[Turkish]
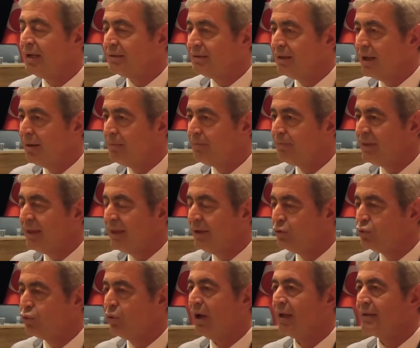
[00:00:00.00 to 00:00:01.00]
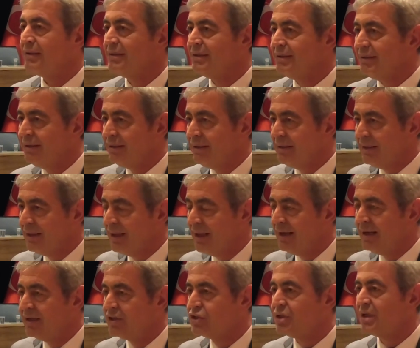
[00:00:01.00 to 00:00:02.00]
tam Yeni Doğan'ın
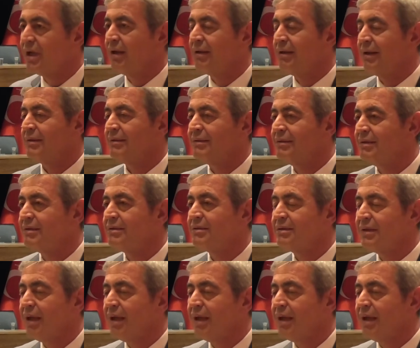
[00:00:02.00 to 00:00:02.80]
yerleşik alanının